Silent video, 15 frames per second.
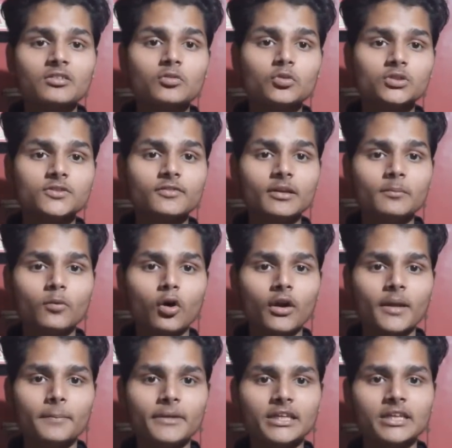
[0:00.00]
कुछ भी
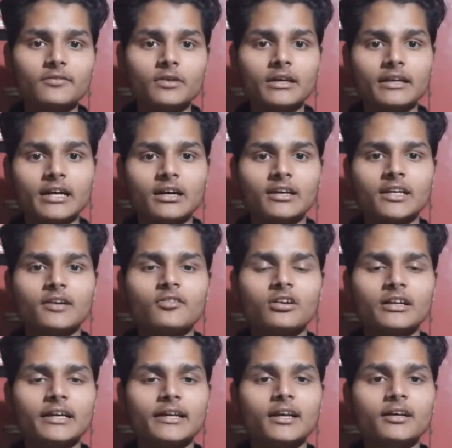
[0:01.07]
मॉडिफिक बनाना
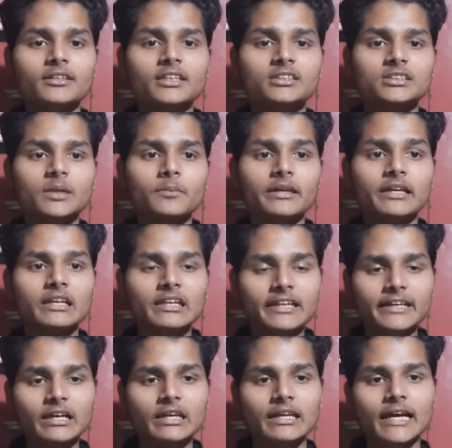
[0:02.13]
वगैरह ये सब
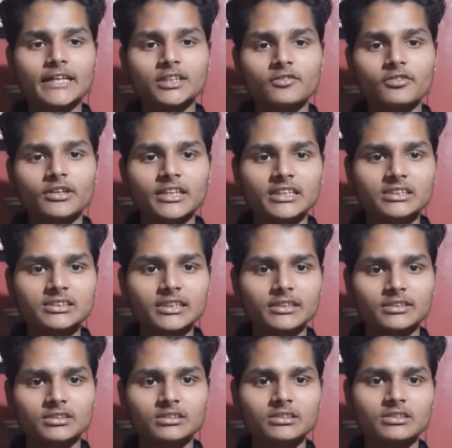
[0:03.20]
इलीगल एक्टिविटीज़ के
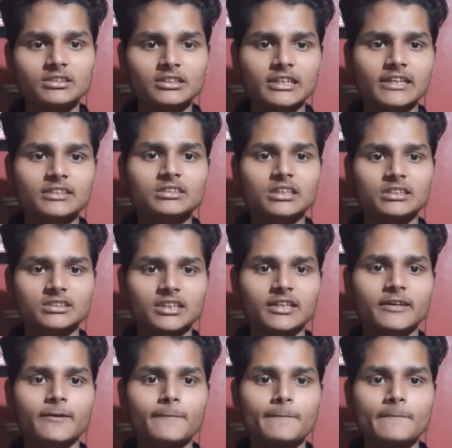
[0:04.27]
तहत आता
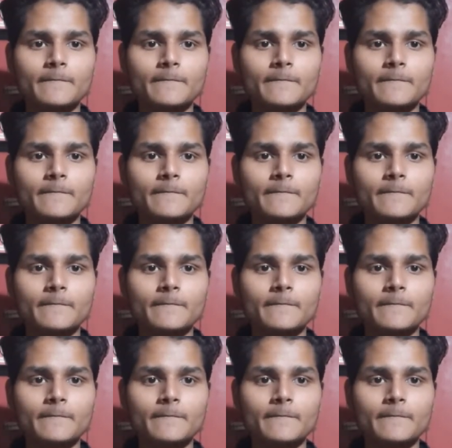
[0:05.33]
है